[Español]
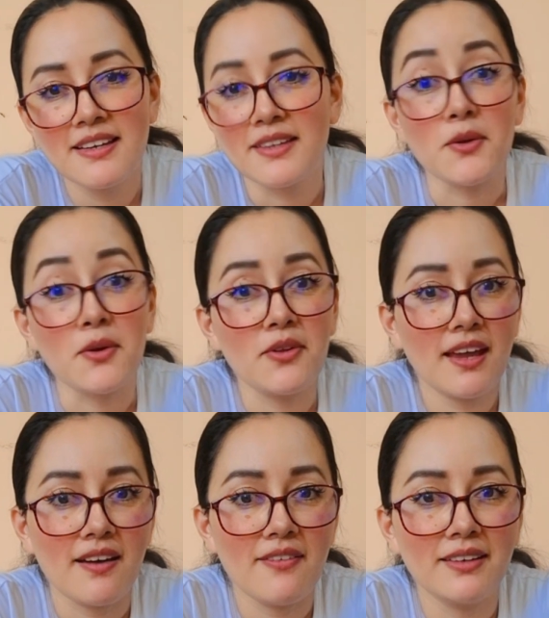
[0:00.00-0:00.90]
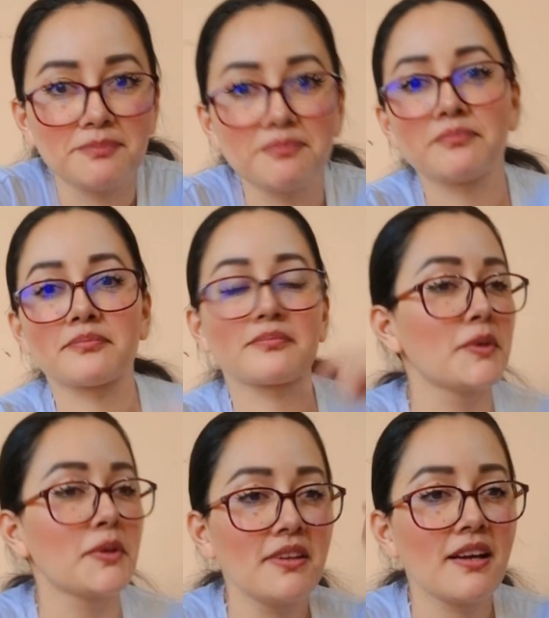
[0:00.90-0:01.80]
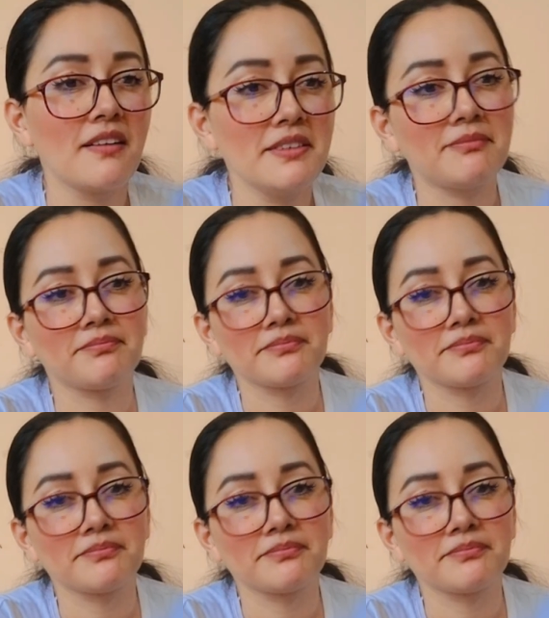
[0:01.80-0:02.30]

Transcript: no lo dejaba, no lo dejaba.